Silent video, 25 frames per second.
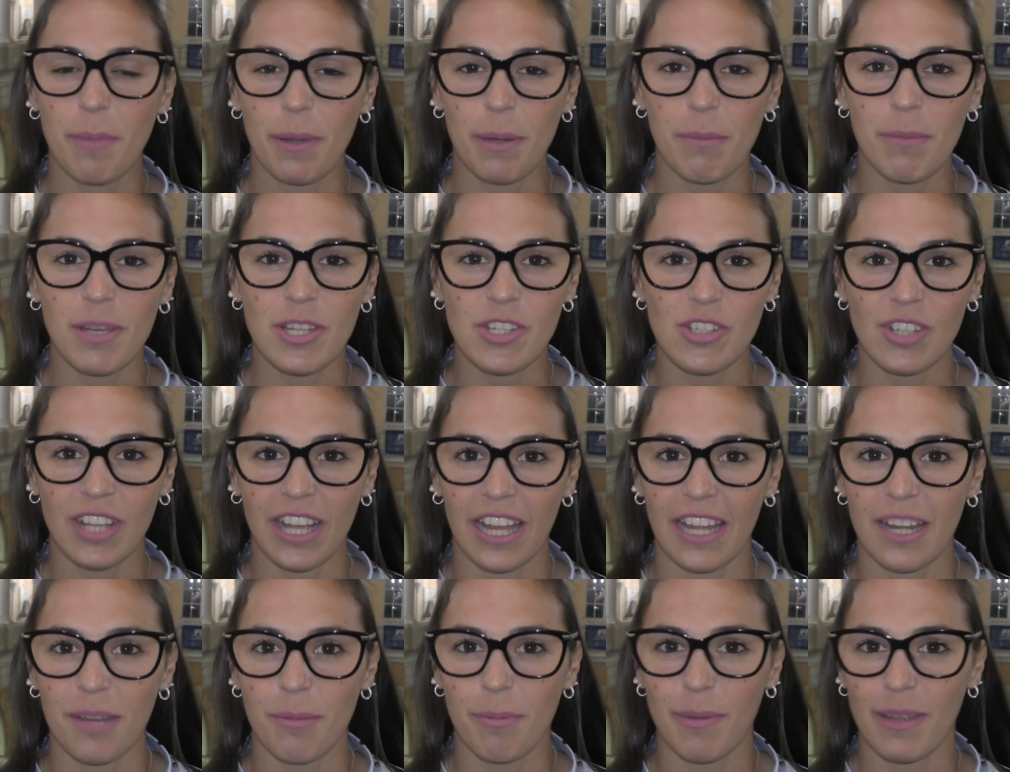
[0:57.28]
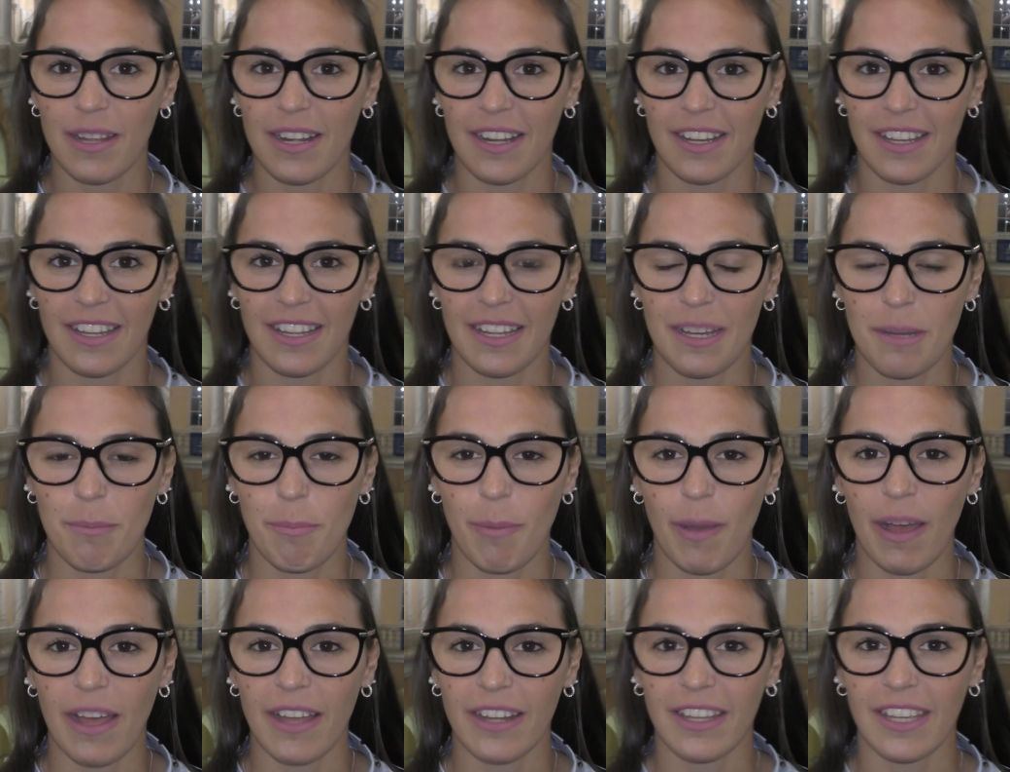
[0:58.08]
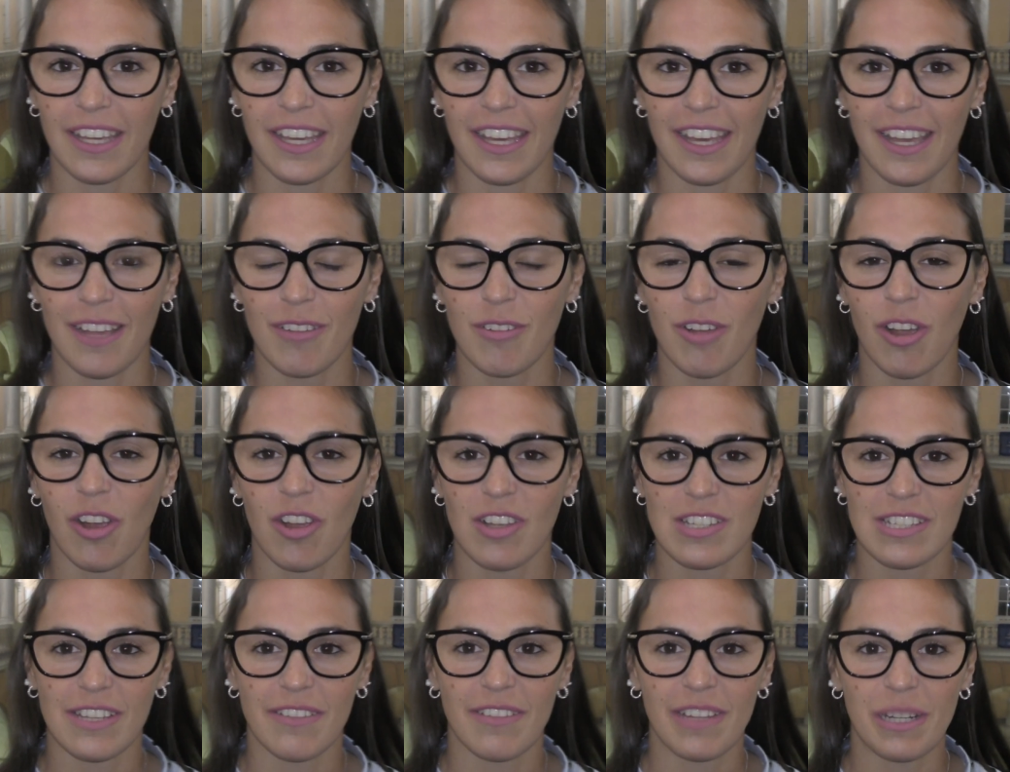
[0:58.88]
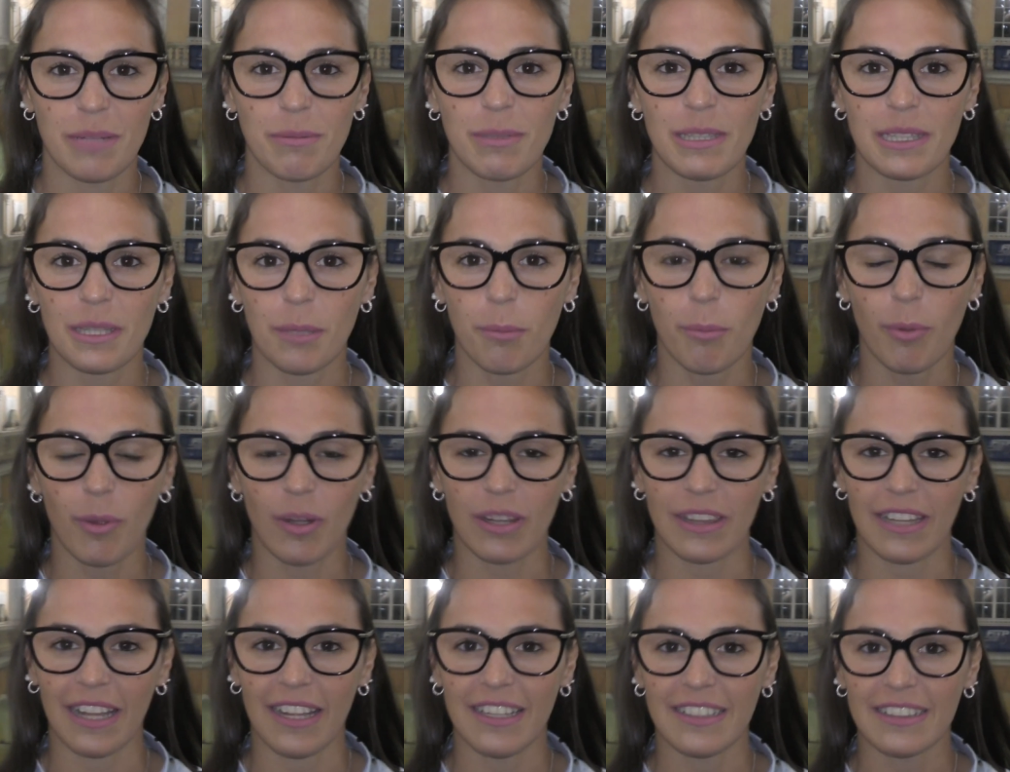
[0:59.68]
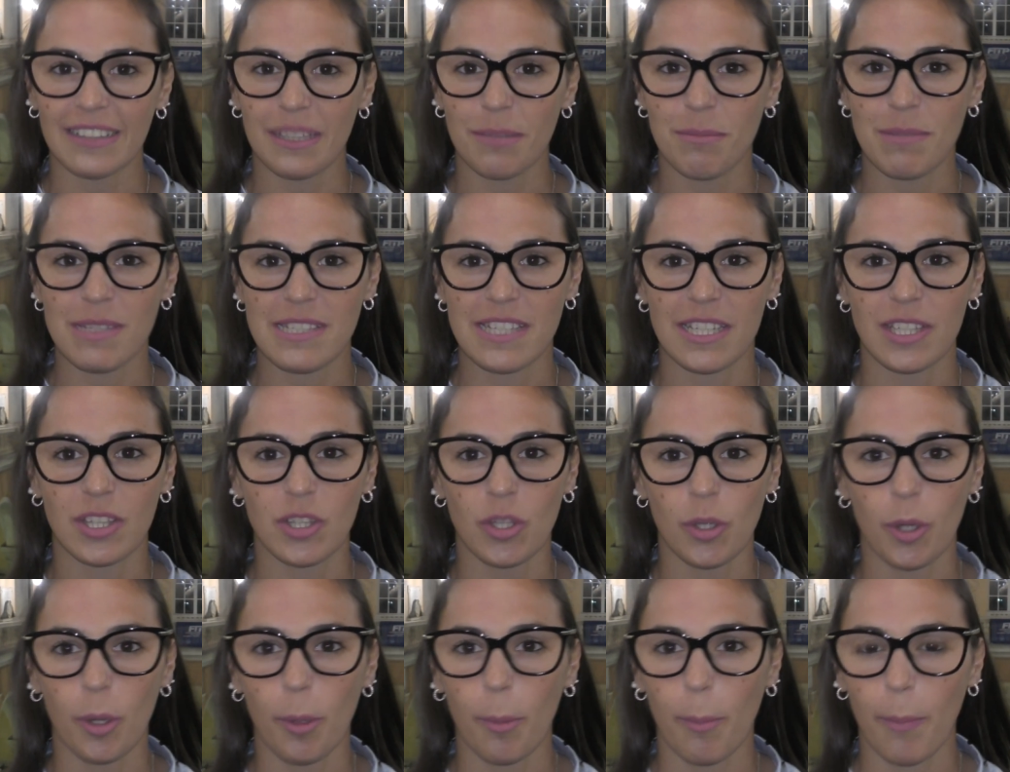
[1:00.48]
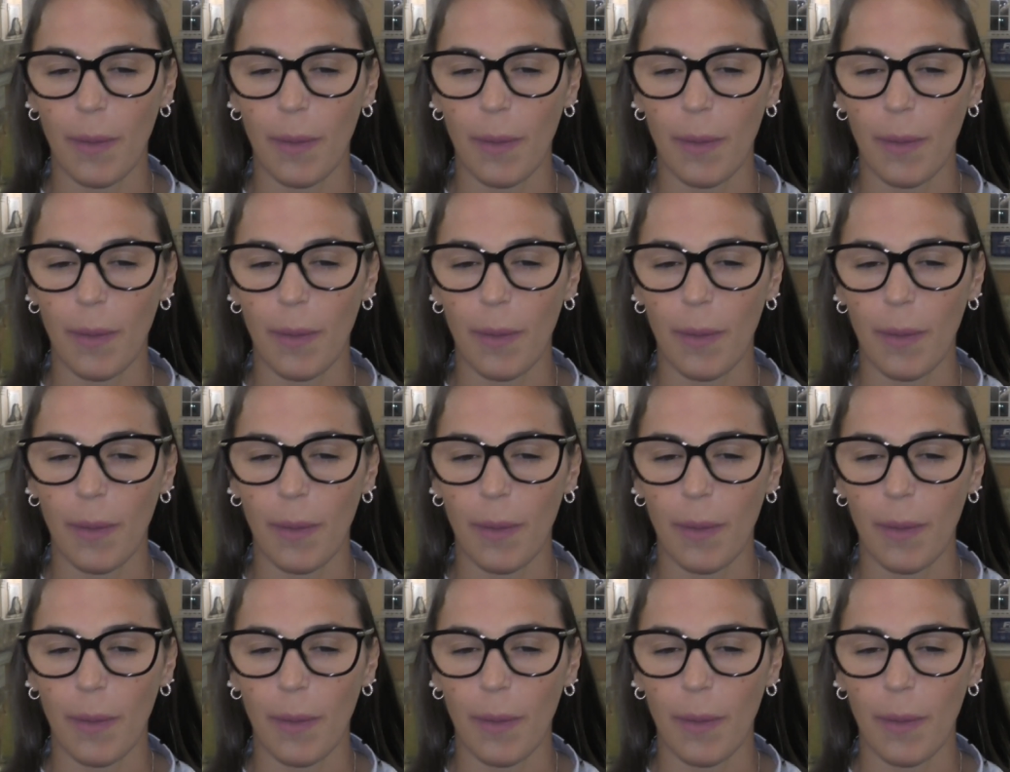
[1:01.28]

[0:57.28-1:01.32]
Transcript: per me giocare per eh, il park è una cosa veramente importante, mi sento